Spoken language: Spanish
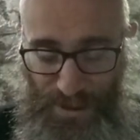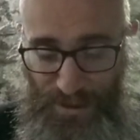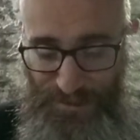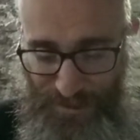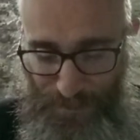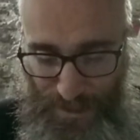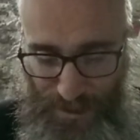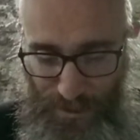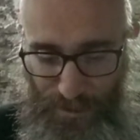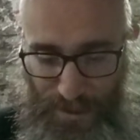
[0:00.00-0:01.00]
Y sin
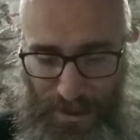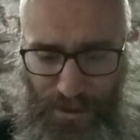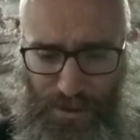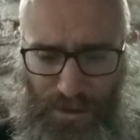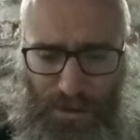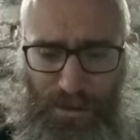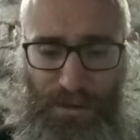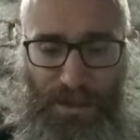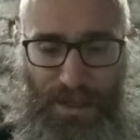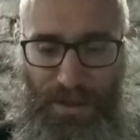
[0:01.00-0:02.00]
embargo,
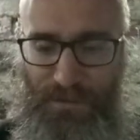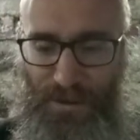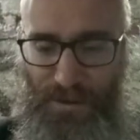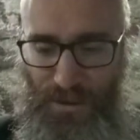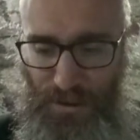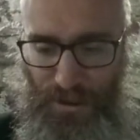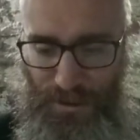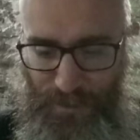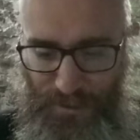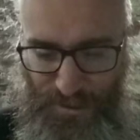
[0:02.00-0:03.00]
Kol, Hevel, Kol
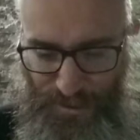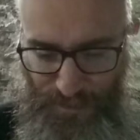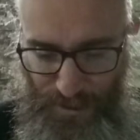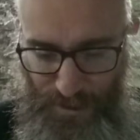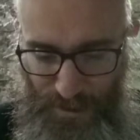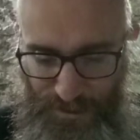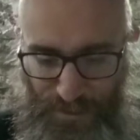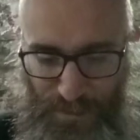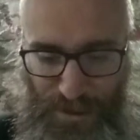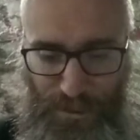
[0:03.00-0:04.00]
Adam
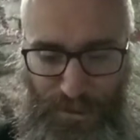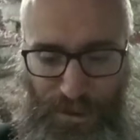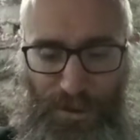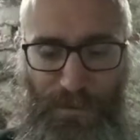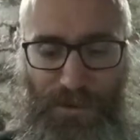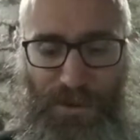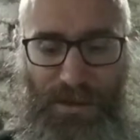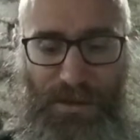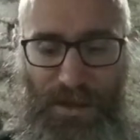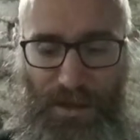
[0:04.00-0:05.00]
Sin embargo, es todo
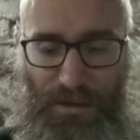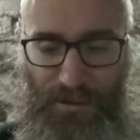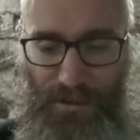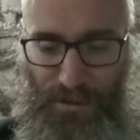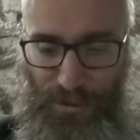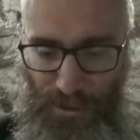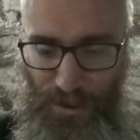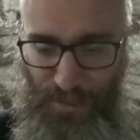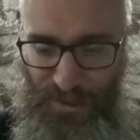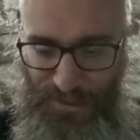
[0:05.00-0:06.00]
futilidad.
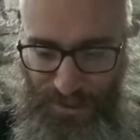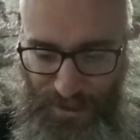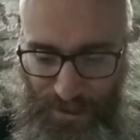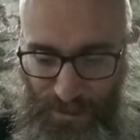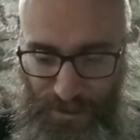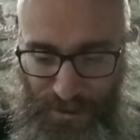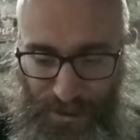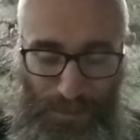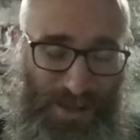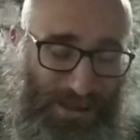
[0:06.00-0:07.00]
Toda persona
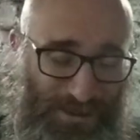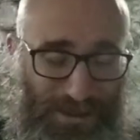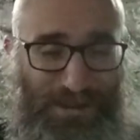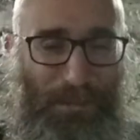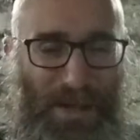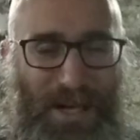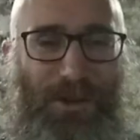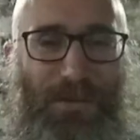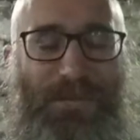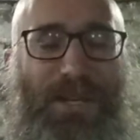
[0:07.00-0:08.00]
que piensa que está
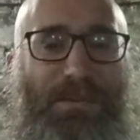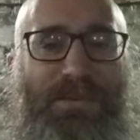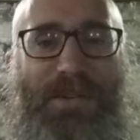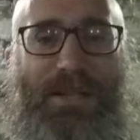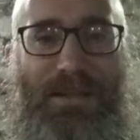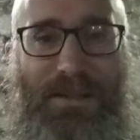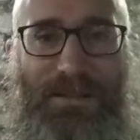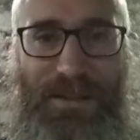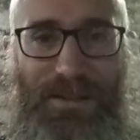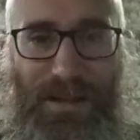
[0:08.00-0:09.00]
parado firme frente a ti,
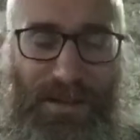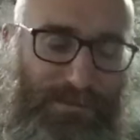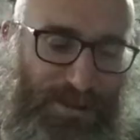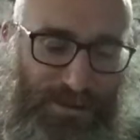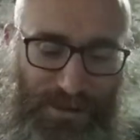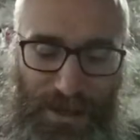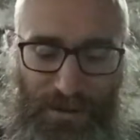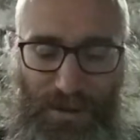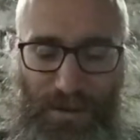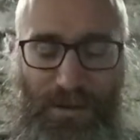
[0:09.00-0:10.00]
etc., es
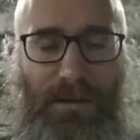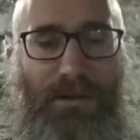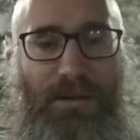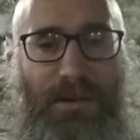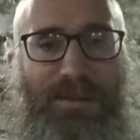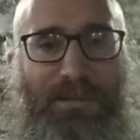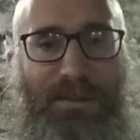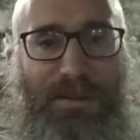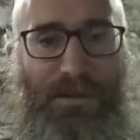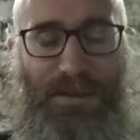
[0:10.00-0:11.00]
Hebel. Es
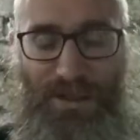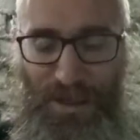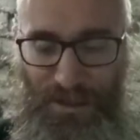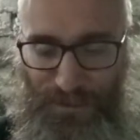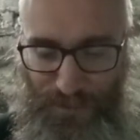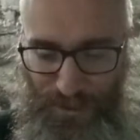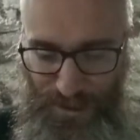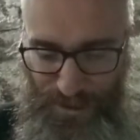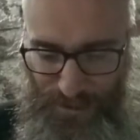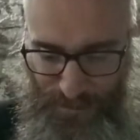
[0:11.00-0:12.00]
absolutamente nada, es
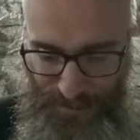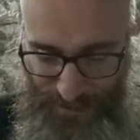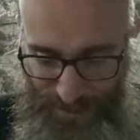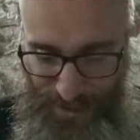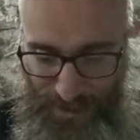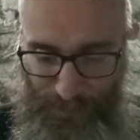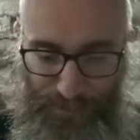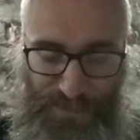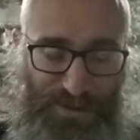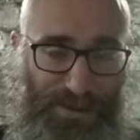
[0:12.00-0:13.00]
fútil.
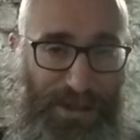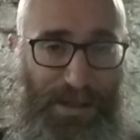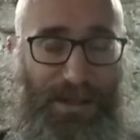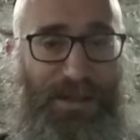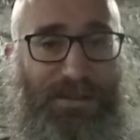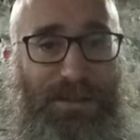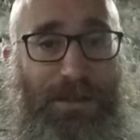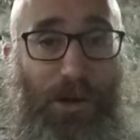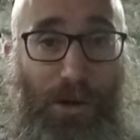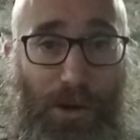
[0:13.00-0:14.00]
Sela. Sela quería
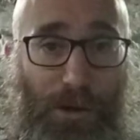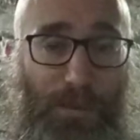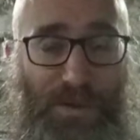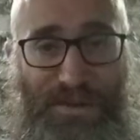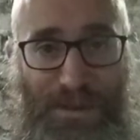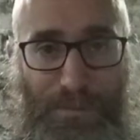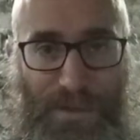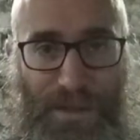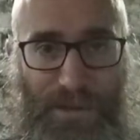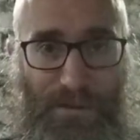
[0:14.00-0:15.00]
decir o oh, por
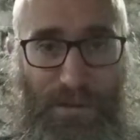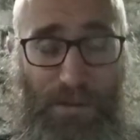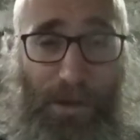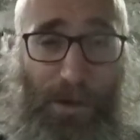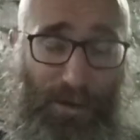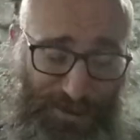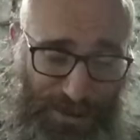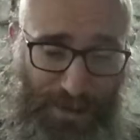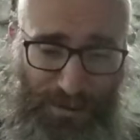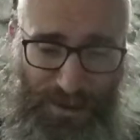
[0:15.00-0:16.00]
siempre, o
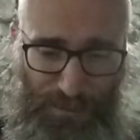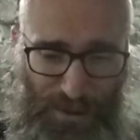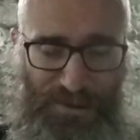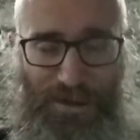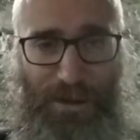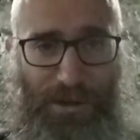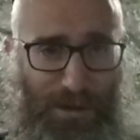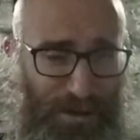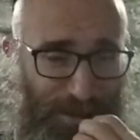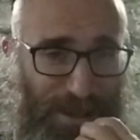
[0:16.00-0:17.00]
Sela es una expresión en
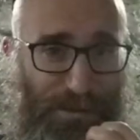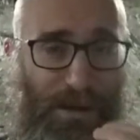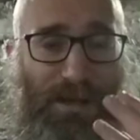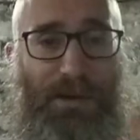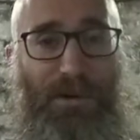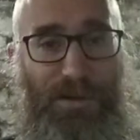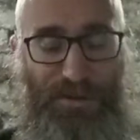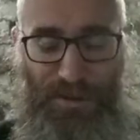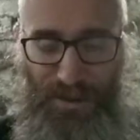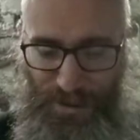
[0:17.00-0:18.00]
donde se elevaba la
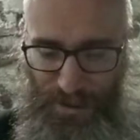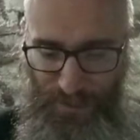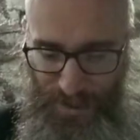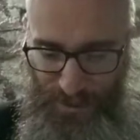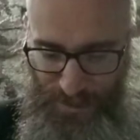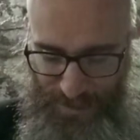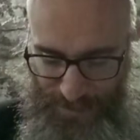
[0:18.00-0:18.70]
voz en medio del